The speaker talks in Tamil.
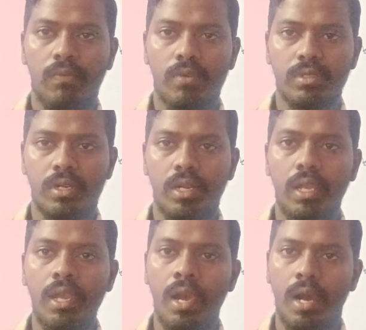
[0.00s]
அல்போன்சா
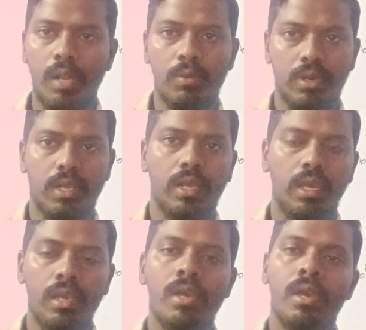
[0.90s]
டி
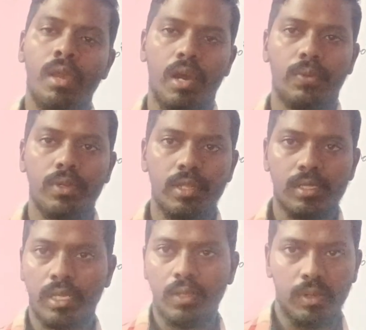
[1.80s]
ஹல்புக்கருக்கு அவரும் இந்த
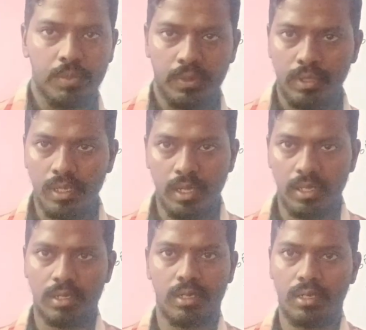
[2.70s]
சதி ஒழிப்பு வந்து
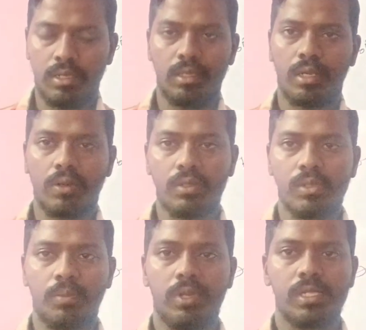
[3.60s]
தடுக்கணும்னு
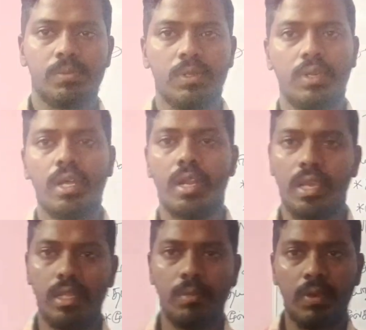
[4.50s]
சொல்லி முயற்சி பண்ணுவார்
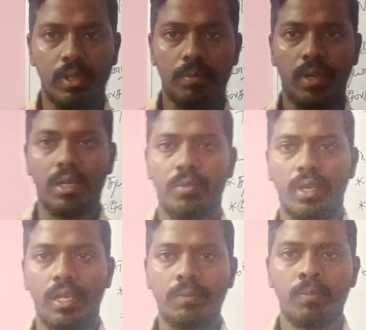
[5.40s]
ஆனால் எதுவுமே வந்து பண்ண
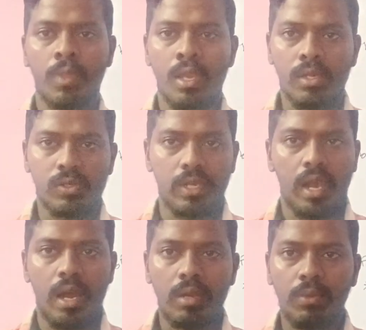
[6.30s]
முடியல ஸோ
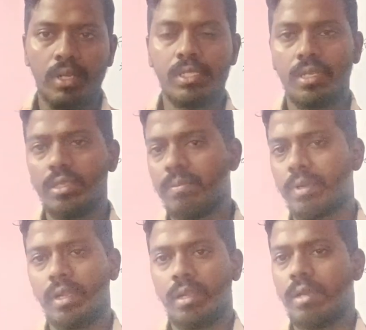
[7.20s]
யார் முயற்சி எடுத்தும்
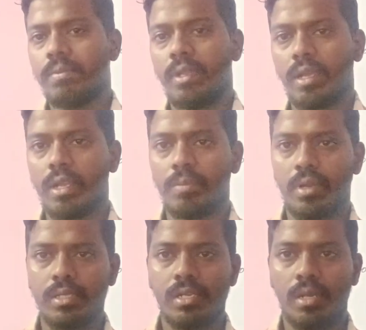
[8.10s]
பண்ணாதனால பார்த்தீங்கன்னா நம்ம
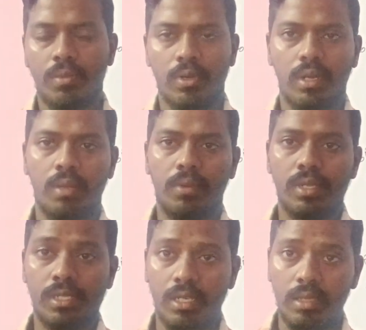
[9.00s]
ராஜா மோகன் ராய்
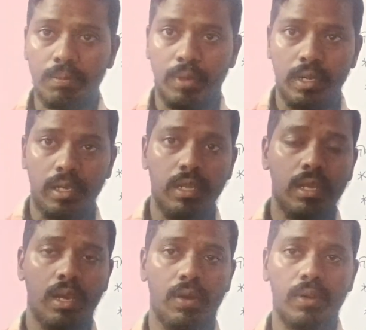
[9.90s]
முயற்சி எடுத்து பண்ணி
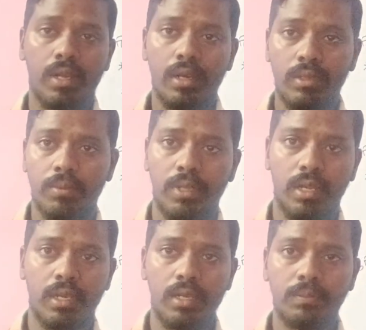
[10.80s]
அவருக்காக வந்து
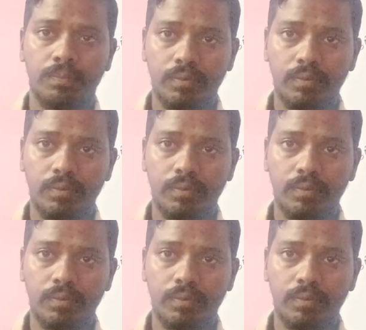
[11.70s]
பார்த்தீங்கன்னா